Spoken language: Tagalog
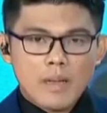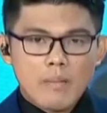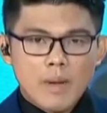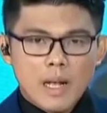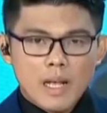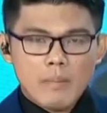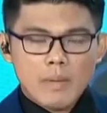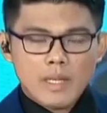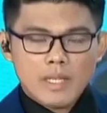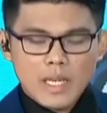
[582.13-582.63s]

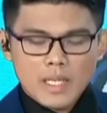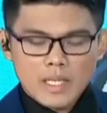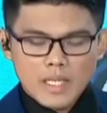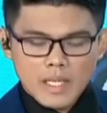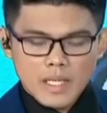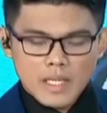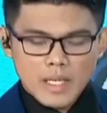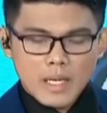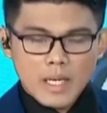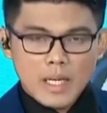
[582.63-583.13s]
pagkamatay
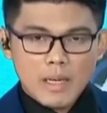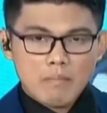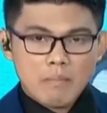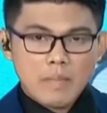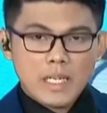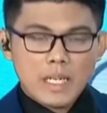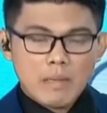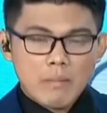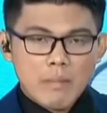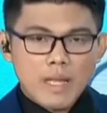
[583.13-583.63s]
din ng uh,
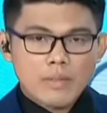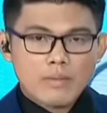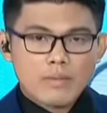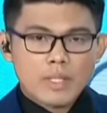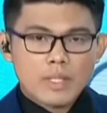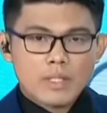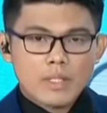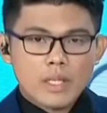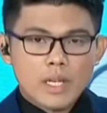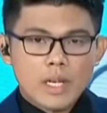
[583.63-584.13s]
middleman
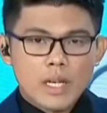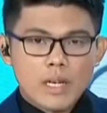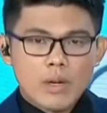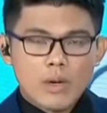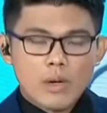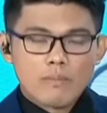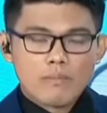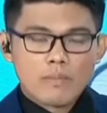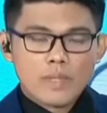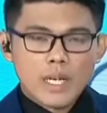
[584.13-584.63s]
dyan sa
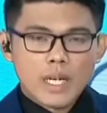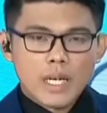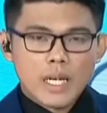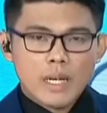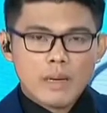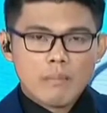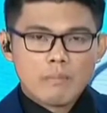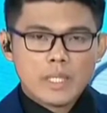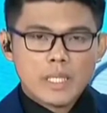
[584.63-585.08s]
loob ng uh,